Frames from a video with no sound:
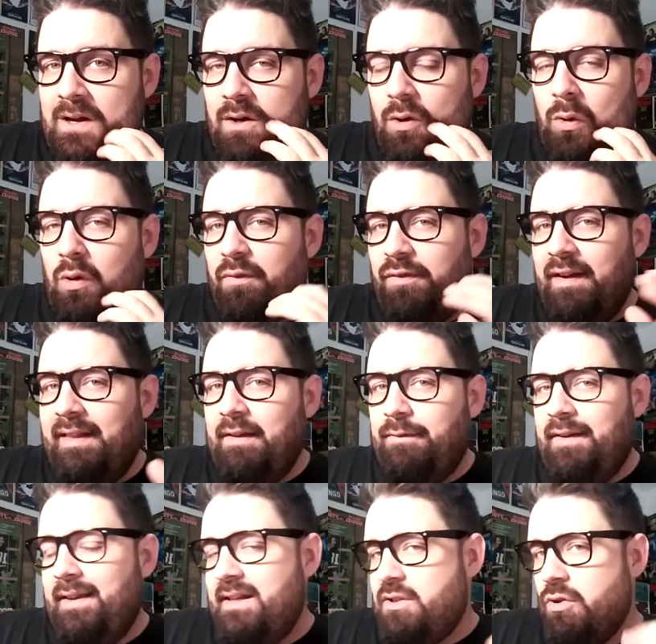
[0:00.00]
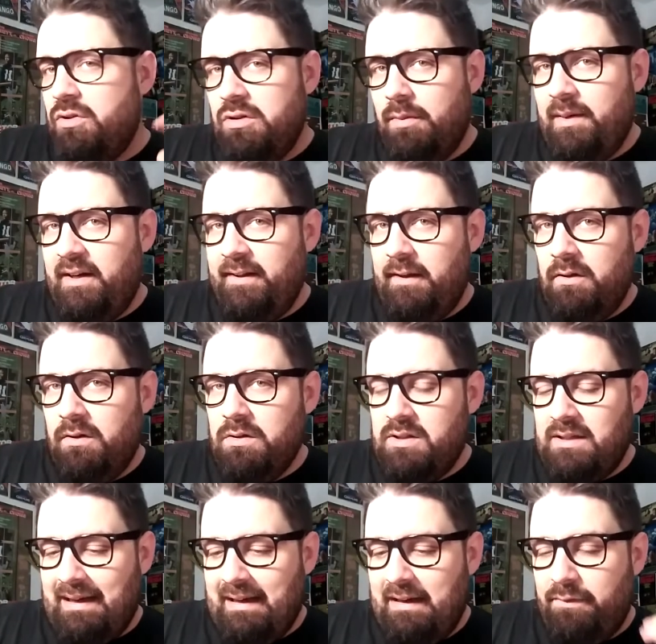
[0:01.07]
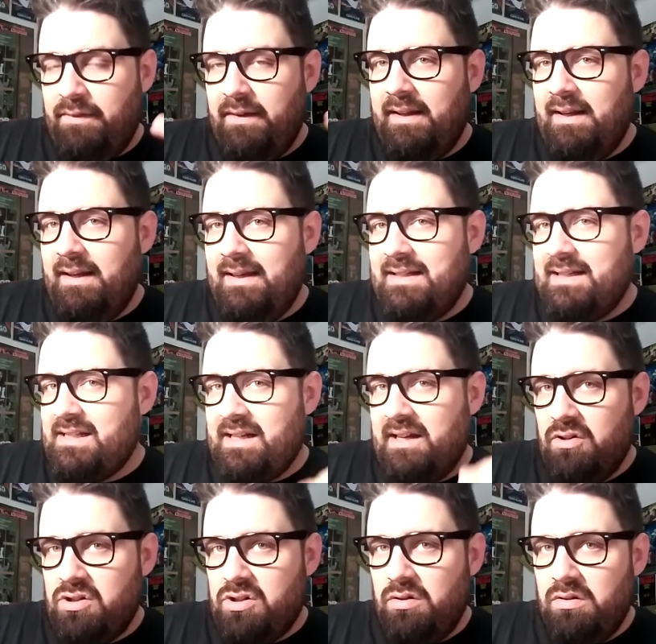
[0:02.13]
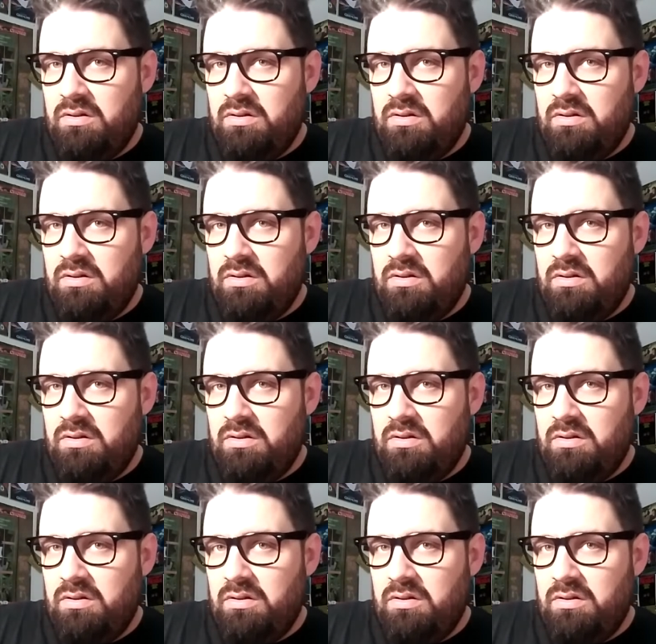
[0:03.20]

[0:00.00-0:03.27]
Luego Fede, Fede es tonto perdido. O sea, el Fede es asqueroso.